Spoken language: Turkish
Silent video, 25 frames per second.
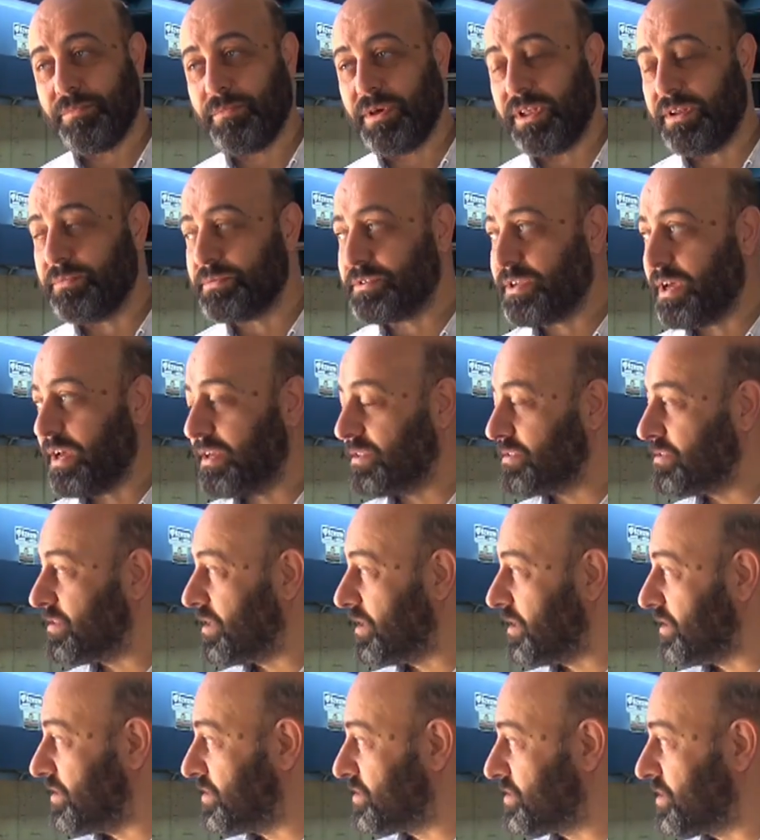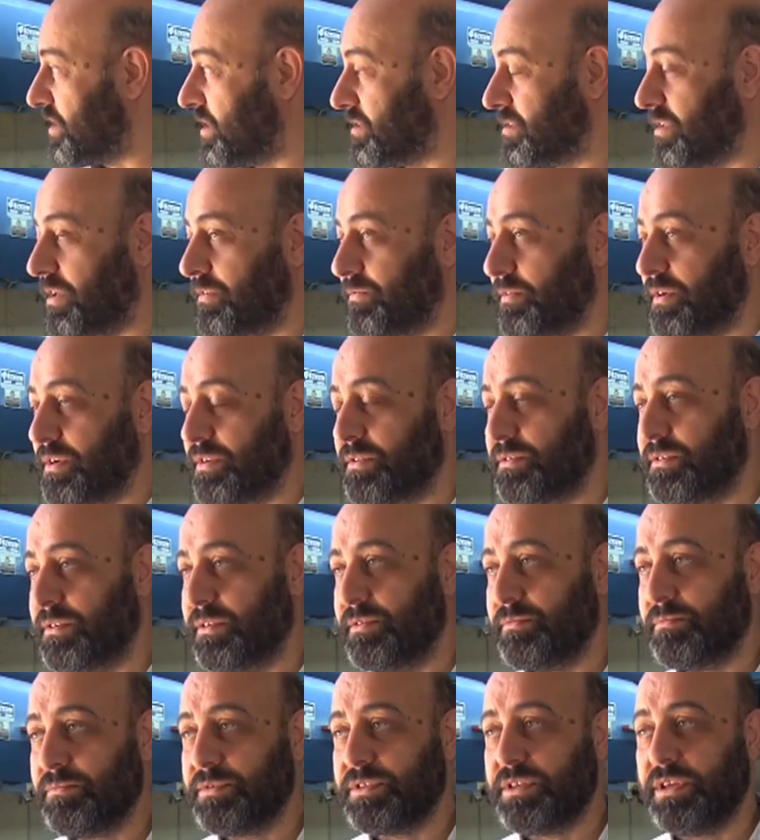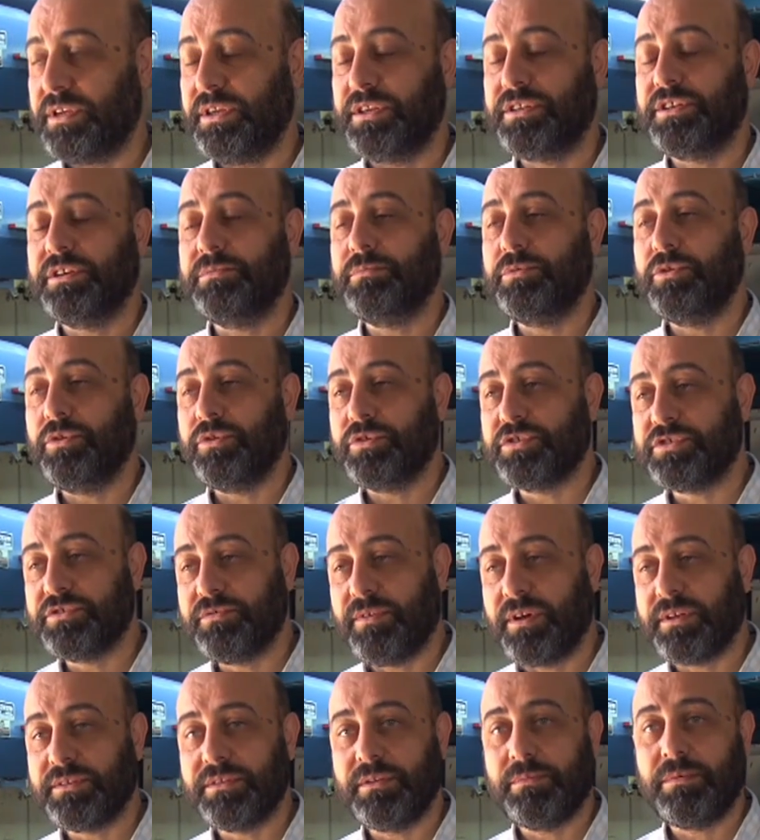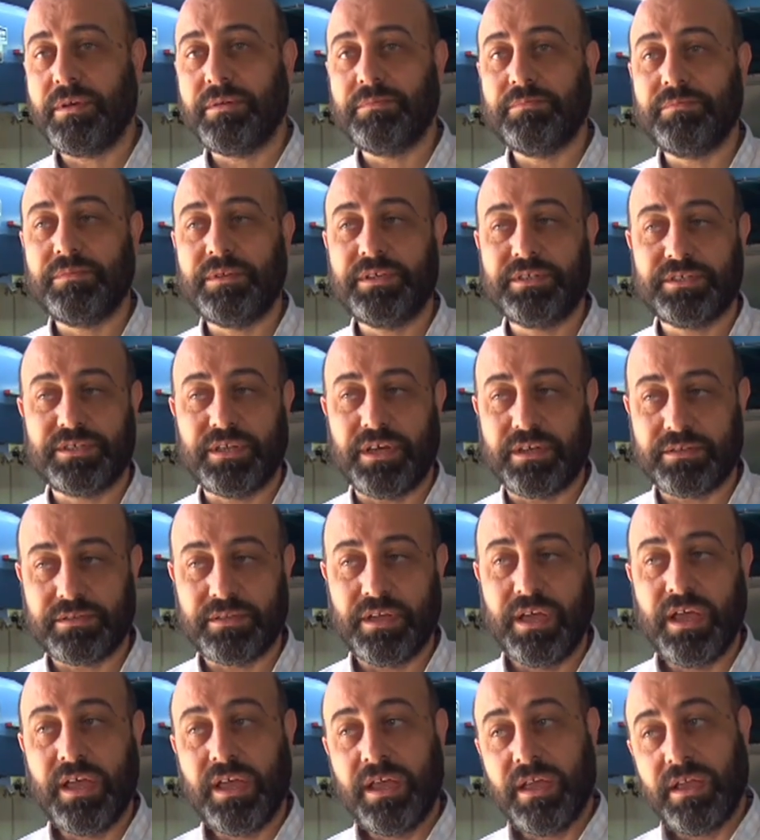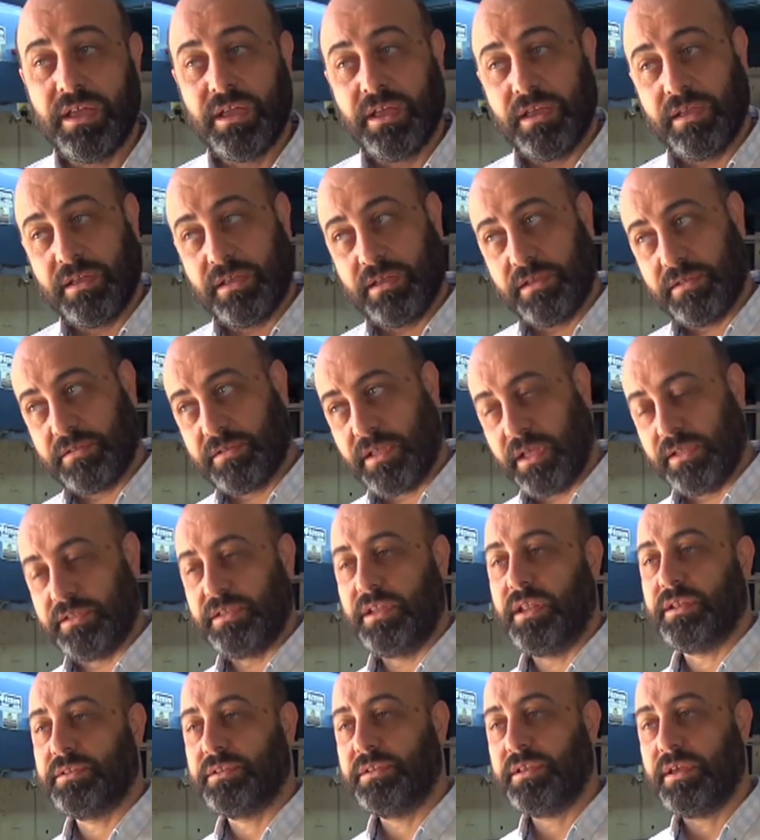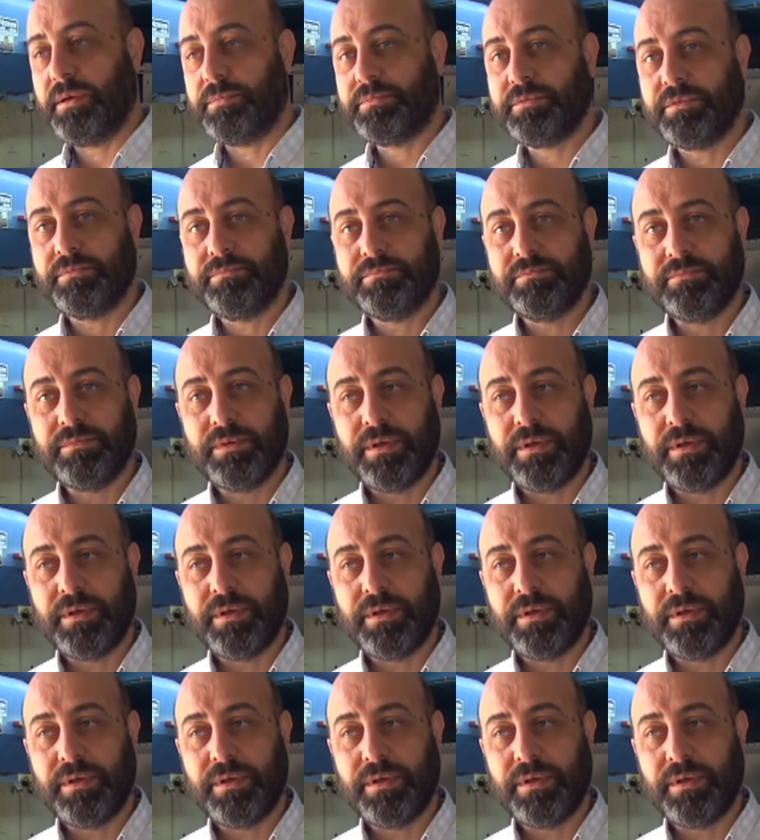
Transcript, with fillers: Benim sadece inşaata verdiğim şey 2 milyon civarında ben inşaat e, tadilatı yaptım.